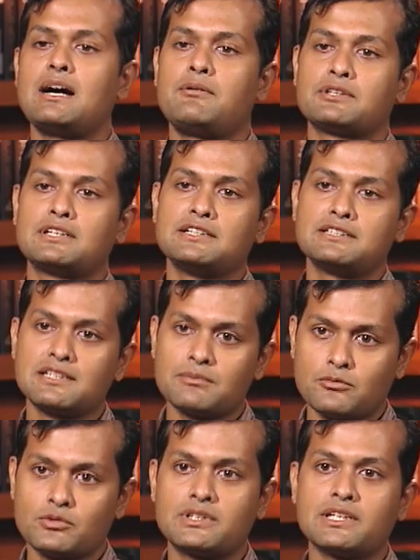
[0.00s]
আমাদের নিজেদের
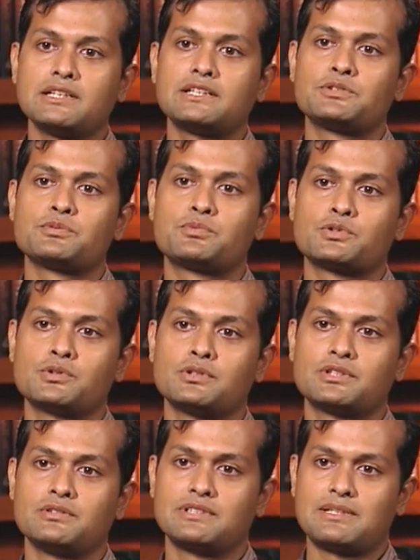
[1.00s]
মধ্যেই কিছু প্রশ্ন
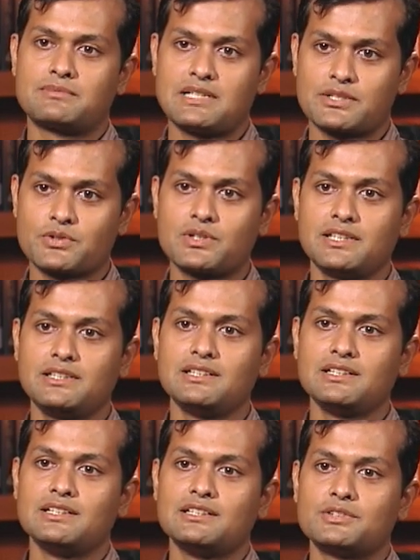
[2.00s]
ছিল যে আমরা আসলেই
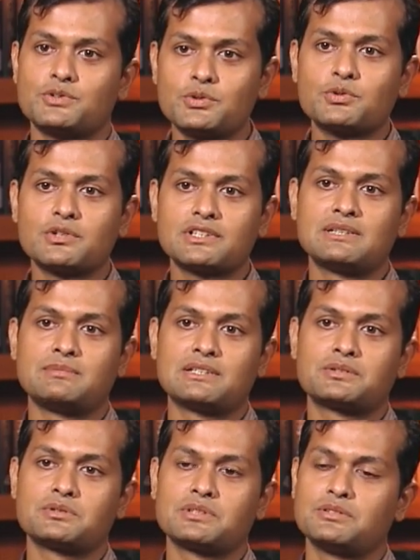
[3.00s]
শুরু করেছি
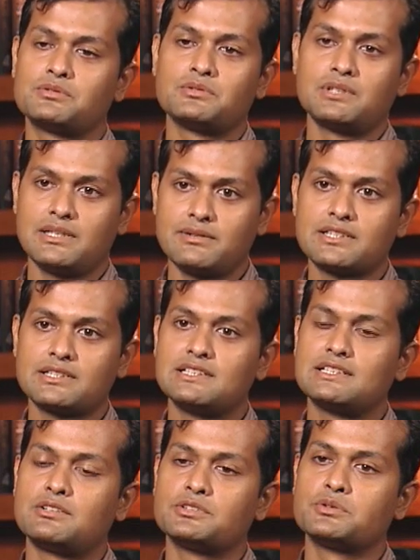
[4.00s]
মাত্র কিন্তু এভারেস্টে
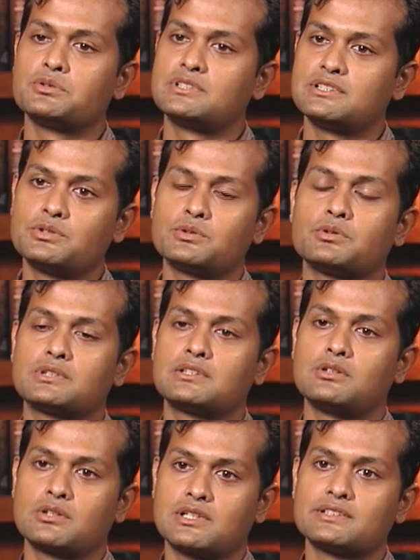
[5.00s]
যাওয়ার জন্য যে যোগ্যতা
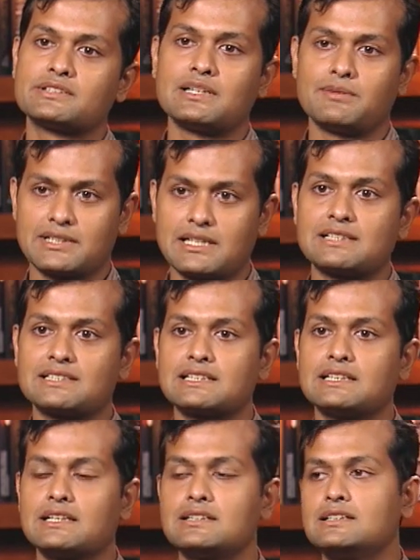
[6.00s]
দরকার সেটা আমাদের আছে
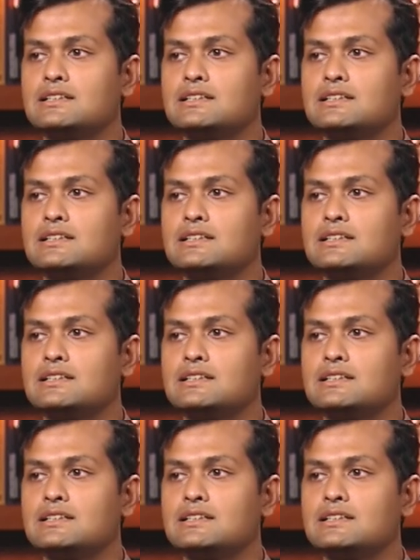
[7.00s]
কিনা